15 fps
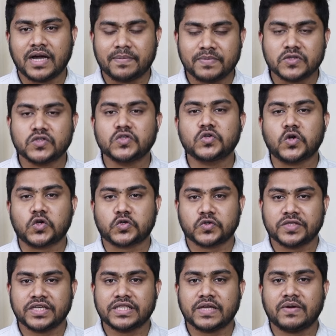আপনি যদি কষ্ট
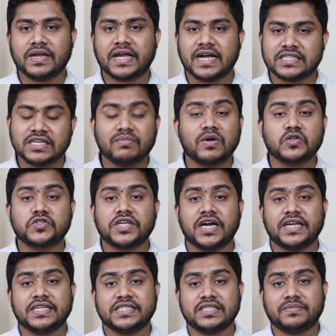দেন তাহলে কাছের মানুষটি
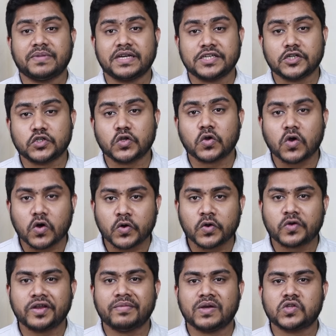হারিয়ে যেতে পারে সেজন্য
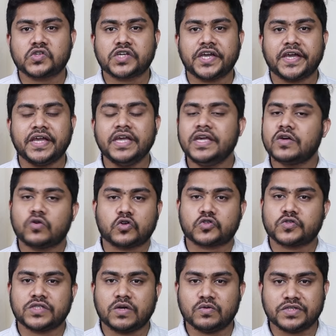কখনো কোনো মানুষকে
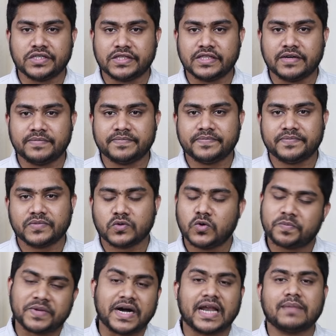কষ্ট দেওয়া উচিত না
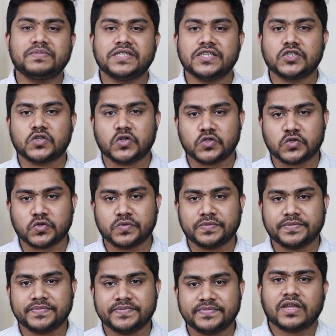খুব খারাপ জিনিস কষ্ট
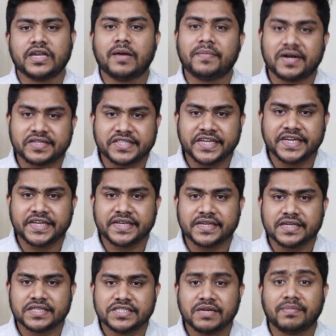নাম্বার তিন
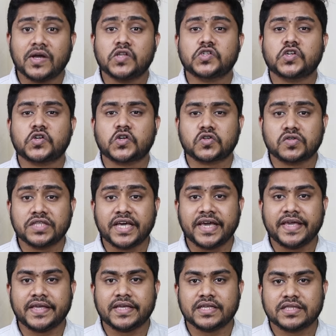যে মানুষকে কষ্ট
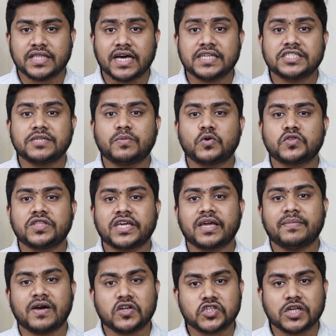দেয় তার জীবন
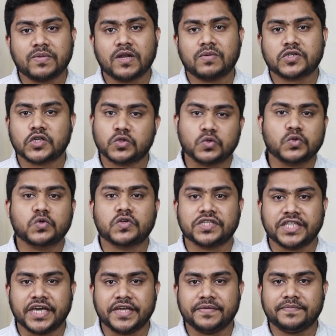থেকে মানুষের ভালোবাসা দূর
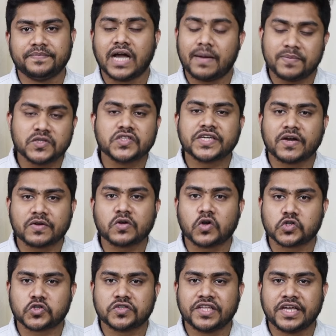করে দেয় আপনি যদি কাউকে
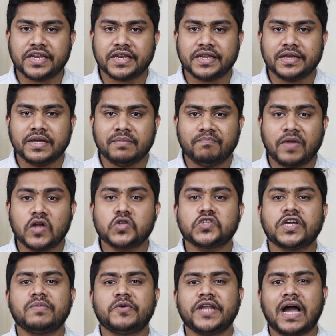কষ্ট দেন
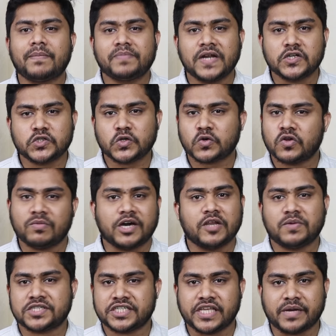মানুষের মনে আপনার জন্য কোনো
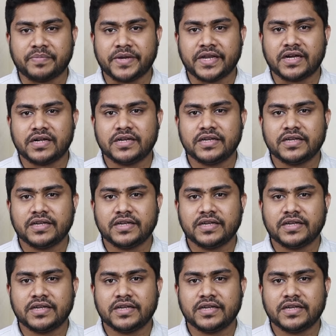ভালোবাসা থাকবে না